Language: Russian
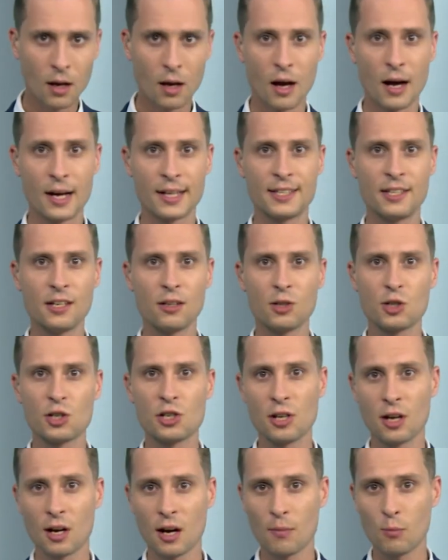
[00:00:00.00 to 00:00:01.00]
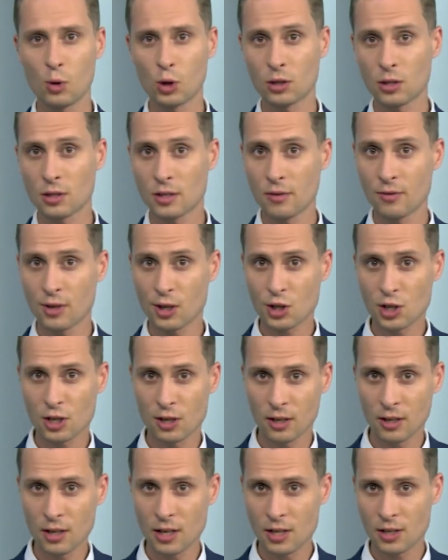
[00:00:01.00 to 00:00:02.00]
Отделочные работы
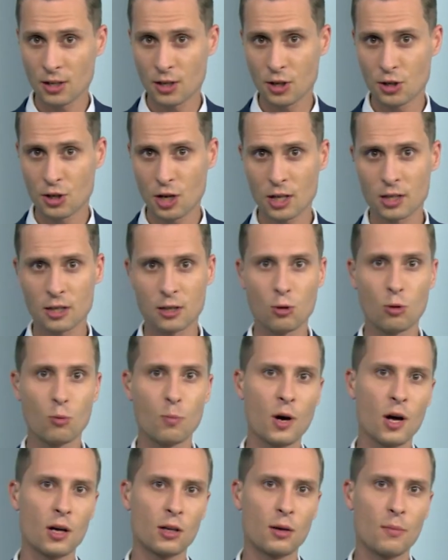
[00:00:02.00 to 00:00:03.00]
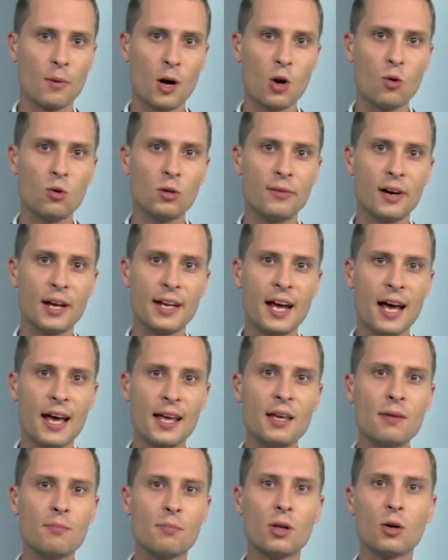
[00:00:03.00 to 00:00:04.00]
завершены, сейчас закупают оборудование
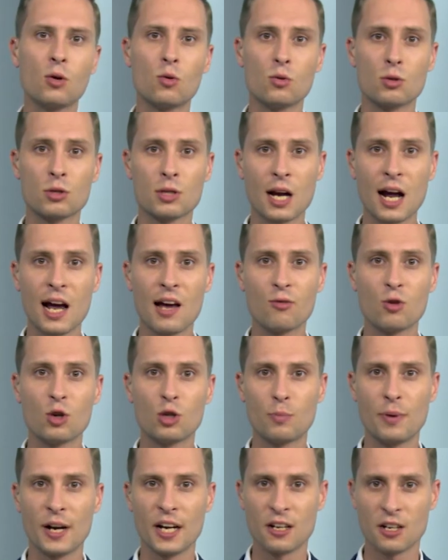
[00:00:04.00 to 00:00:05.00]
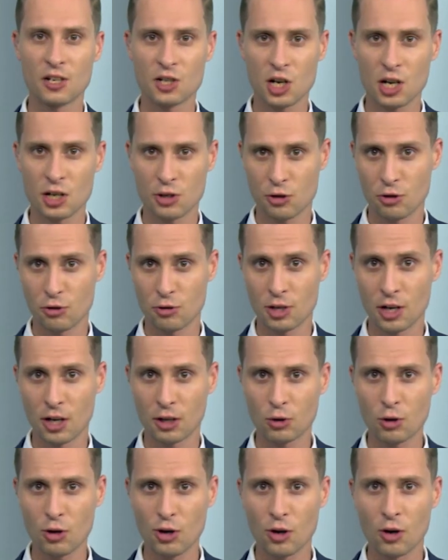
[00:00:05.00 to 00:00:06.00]
и благоустраивают прилежащую
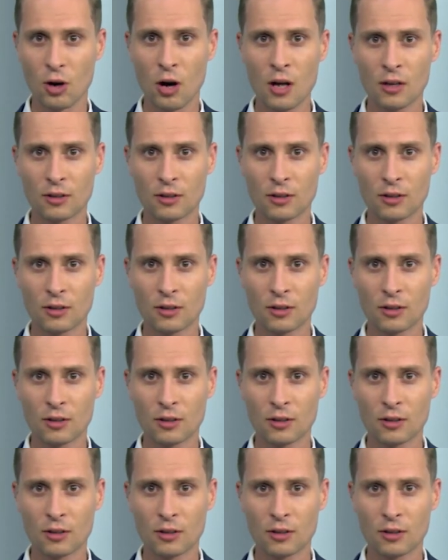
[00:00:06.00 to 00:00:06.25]
территорию.